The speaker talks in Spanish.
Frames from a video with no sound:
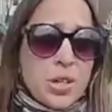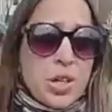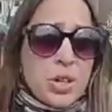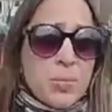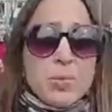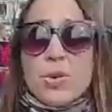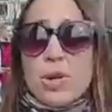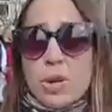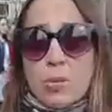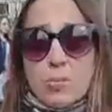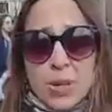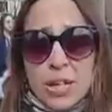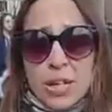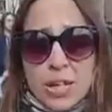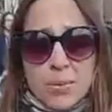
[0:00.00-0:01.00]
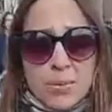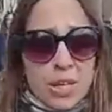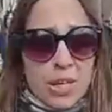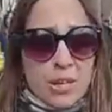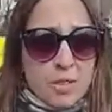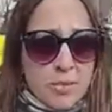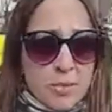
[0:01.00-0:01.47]
muy compleja para
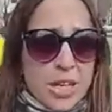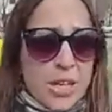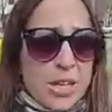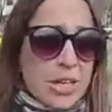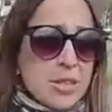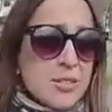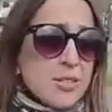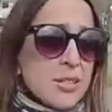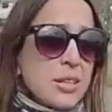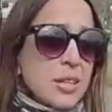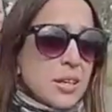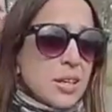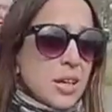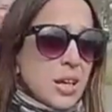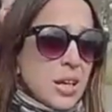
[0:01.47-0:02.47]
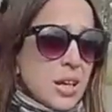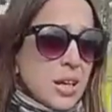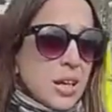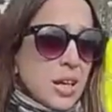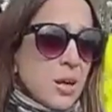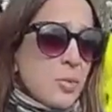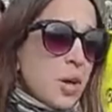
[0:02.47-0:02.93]
las familias.
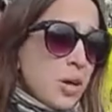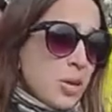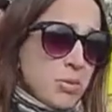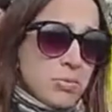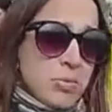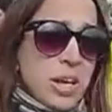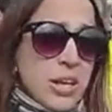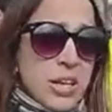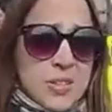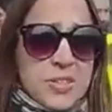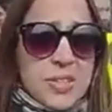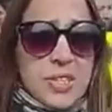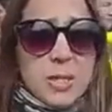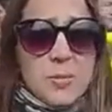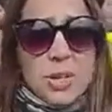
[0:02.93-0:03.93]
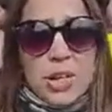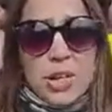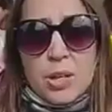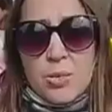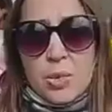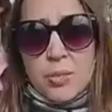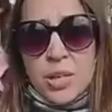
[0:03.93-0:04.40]
Eh, y bueno, nada, necesitamos que de
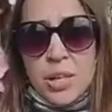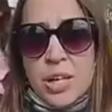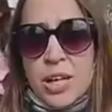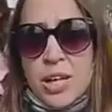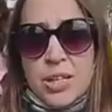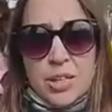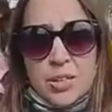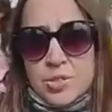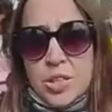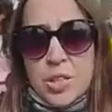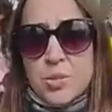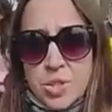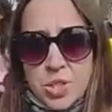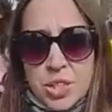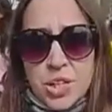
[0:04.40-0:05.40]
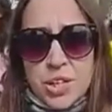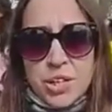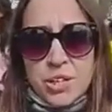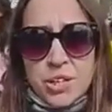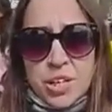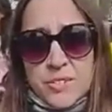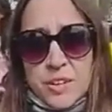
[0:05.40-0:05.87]
alguna manera alguien nos escuche
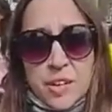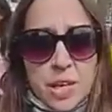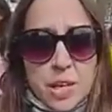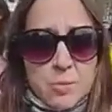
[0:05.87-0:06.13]
este reclamo.